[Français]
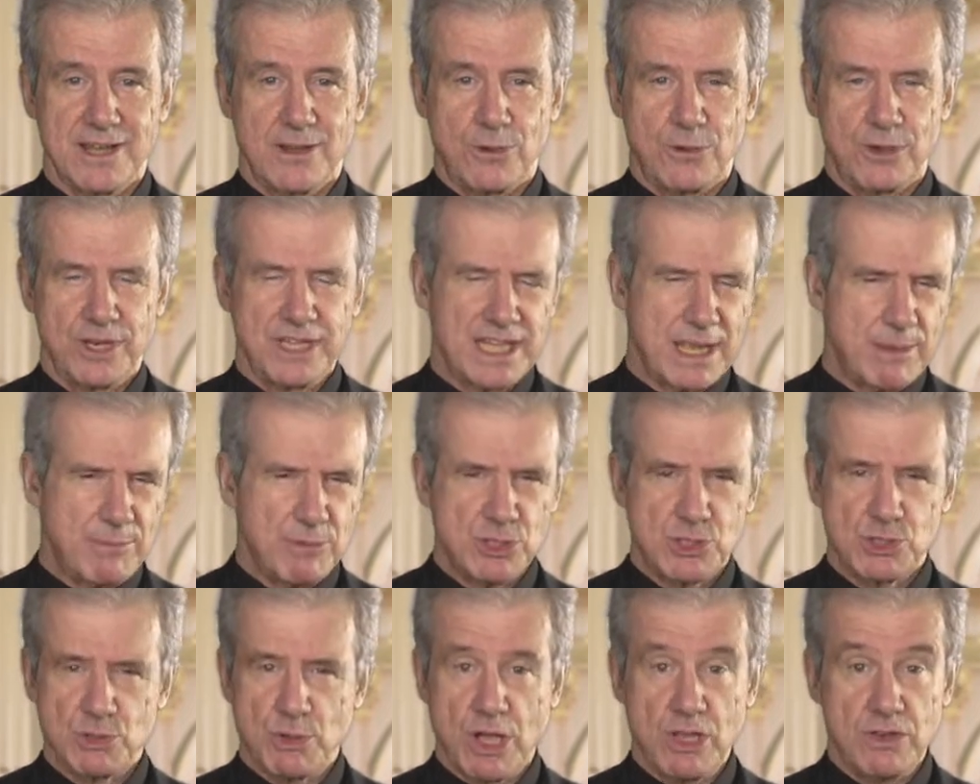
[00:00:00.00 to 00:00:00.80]
On est
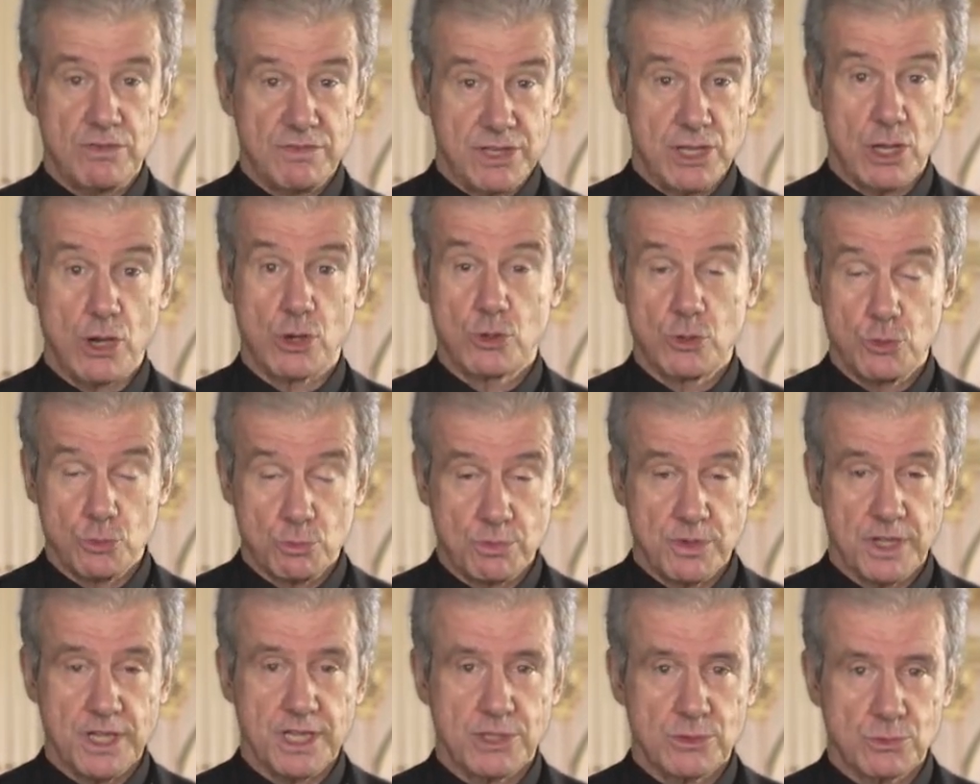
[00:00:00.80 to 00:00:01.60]
habitué à une vie
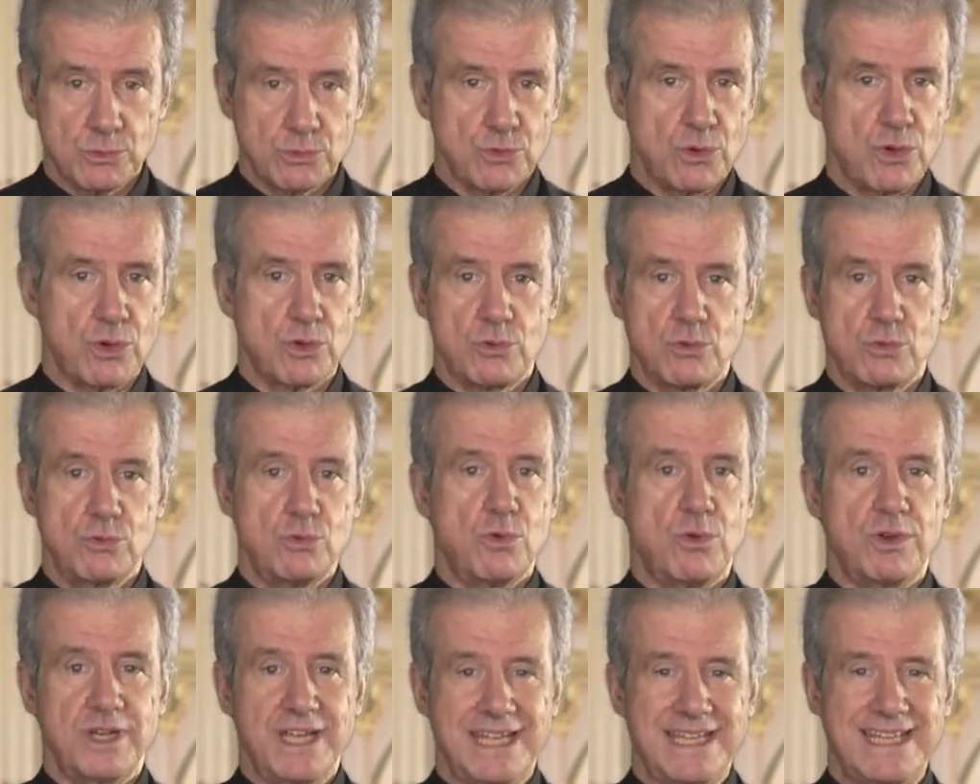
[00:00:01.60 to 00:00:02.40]
occupée, tout d'un
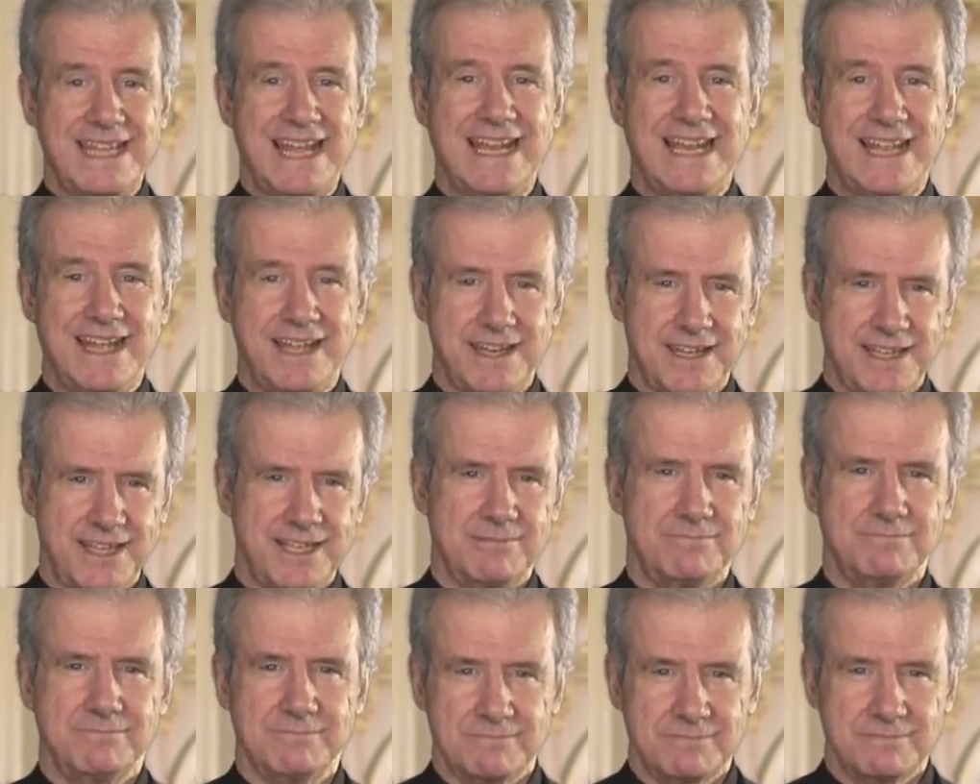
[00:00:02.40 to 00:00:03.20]
coup on est à
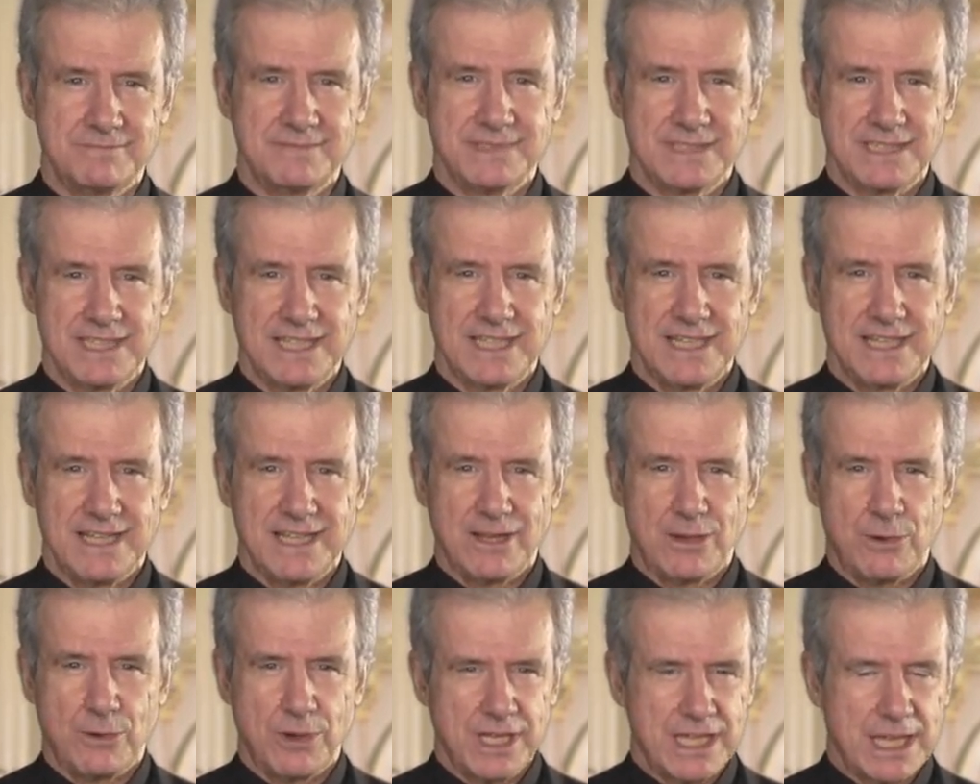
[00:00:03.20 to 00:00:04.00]
l'arrêt.
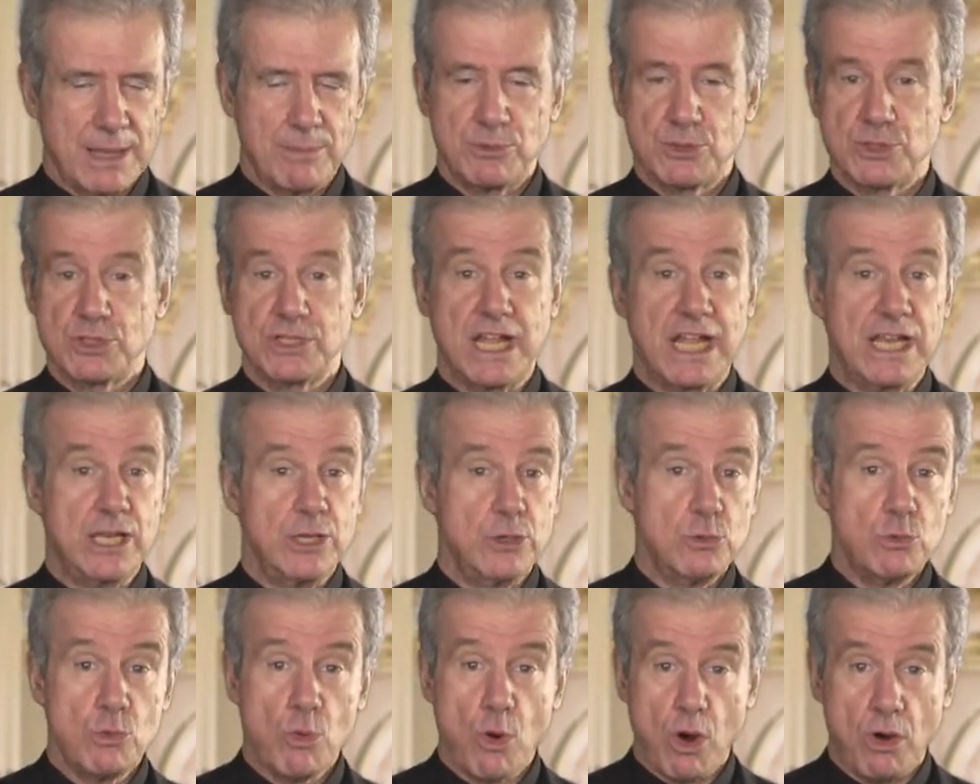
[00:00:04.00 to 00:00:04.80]
On est habitué d'aller
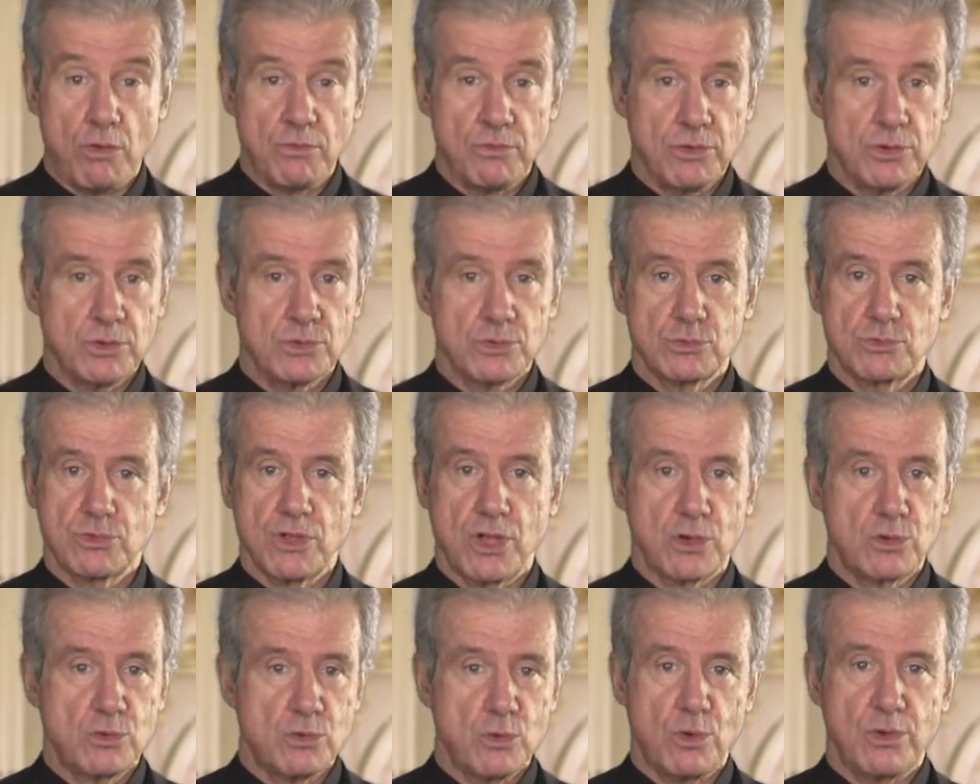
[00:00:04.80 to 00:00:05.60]
où on veut, tout
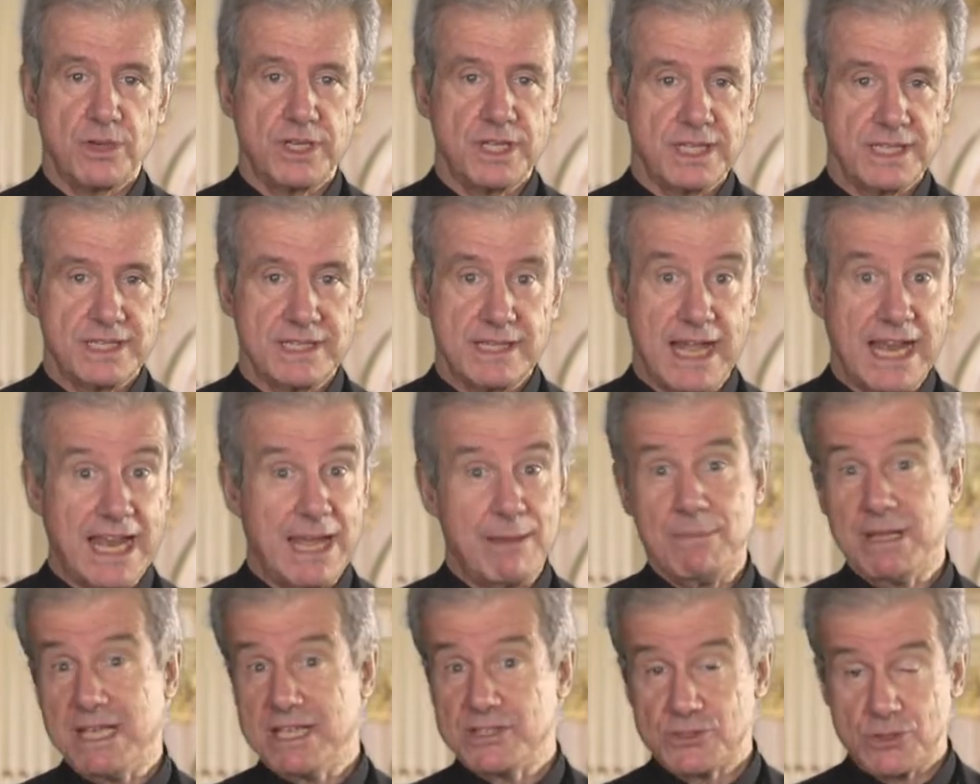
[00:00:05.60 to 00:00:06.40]
d'un coup on est à
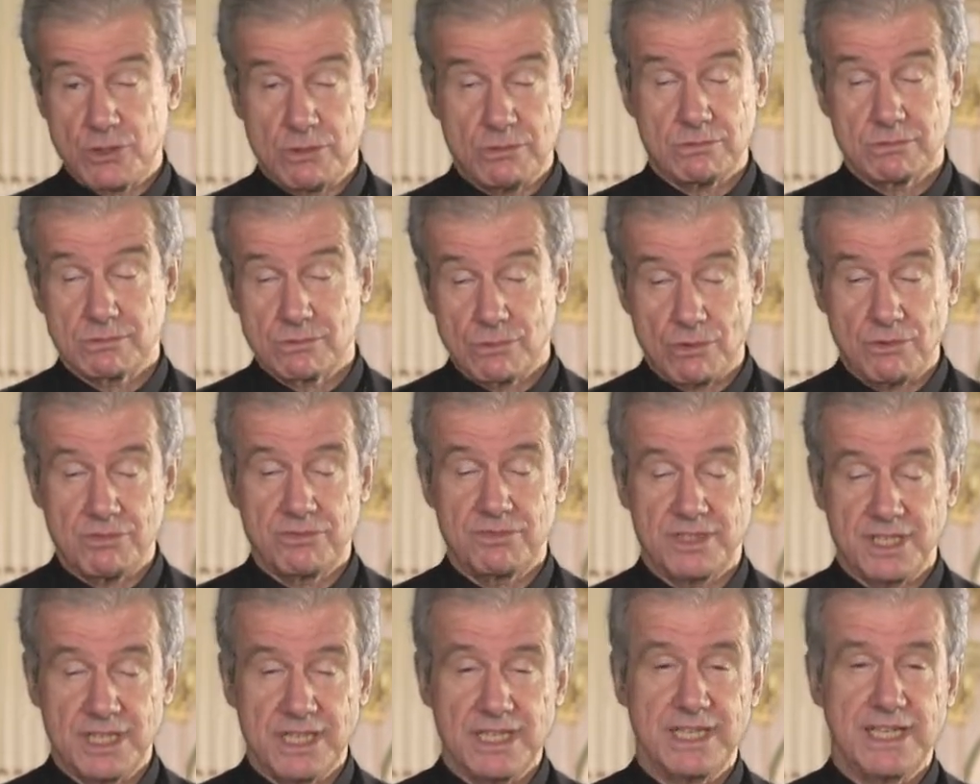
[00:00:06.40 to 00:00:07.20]
la maison,
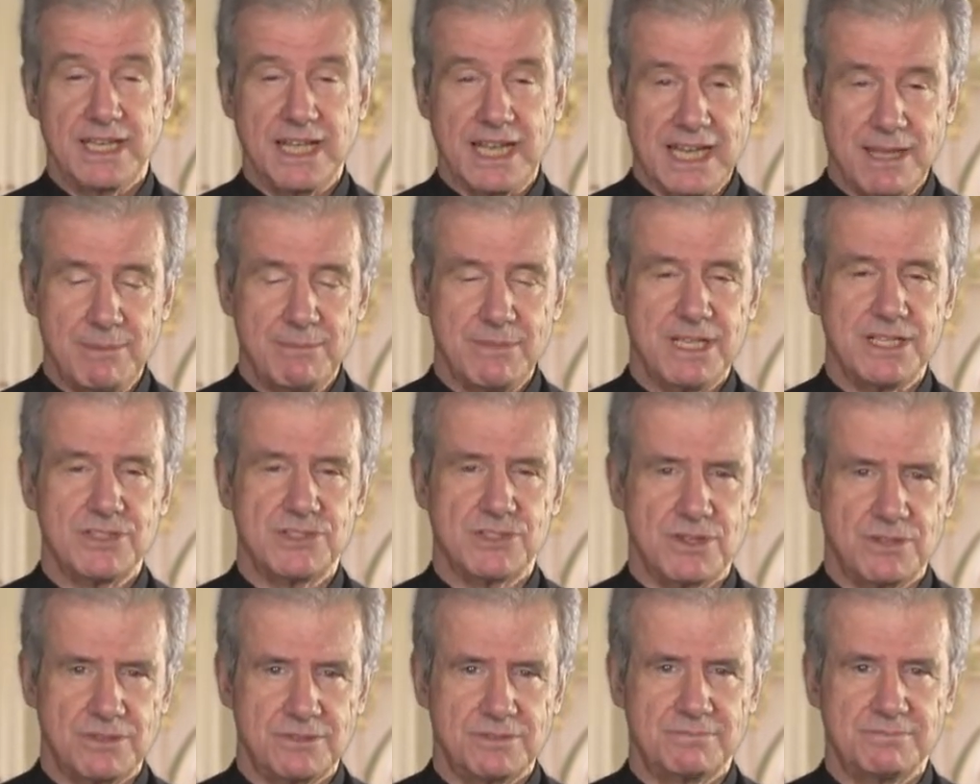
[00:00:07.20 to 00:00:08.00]
confiné à la
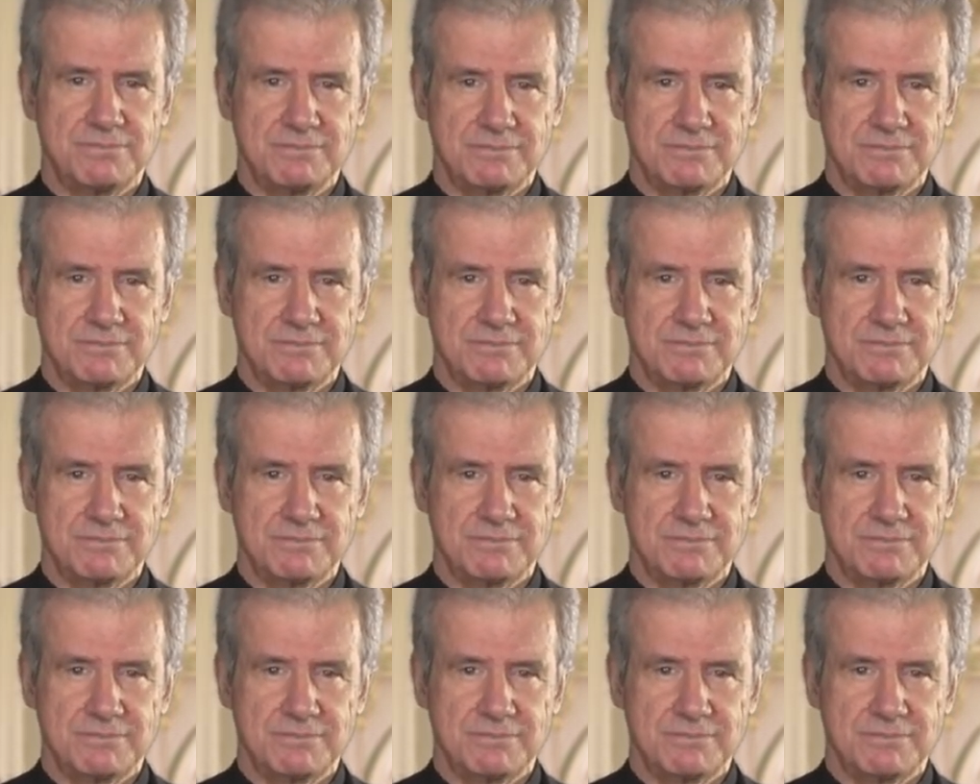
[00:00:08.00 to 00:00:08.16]
maison.